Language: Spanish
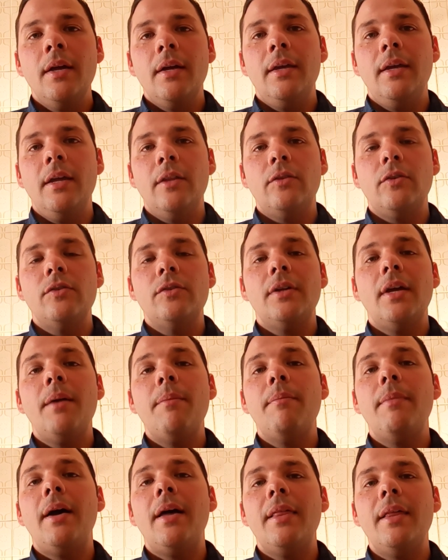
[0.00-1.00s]
Y entonces es
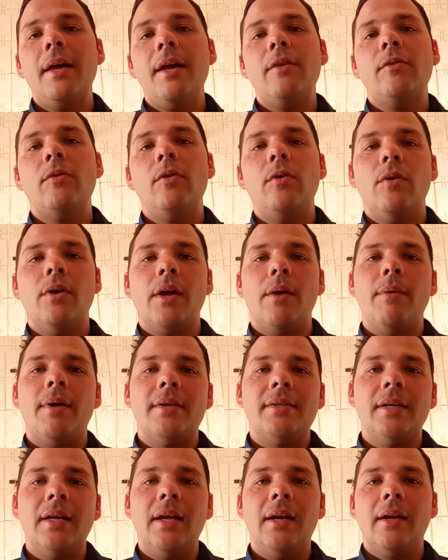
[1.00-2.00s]
más de eso lo que va a
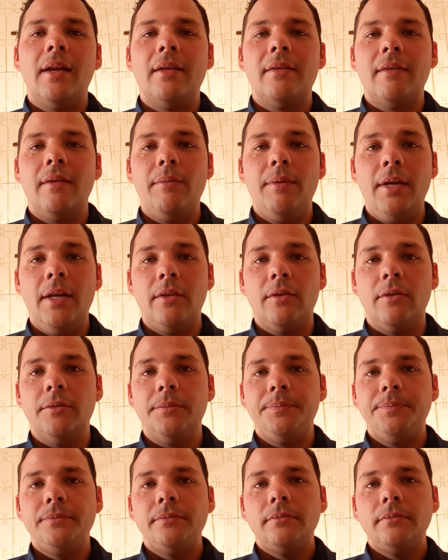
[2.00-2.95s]
seguir recibiendo.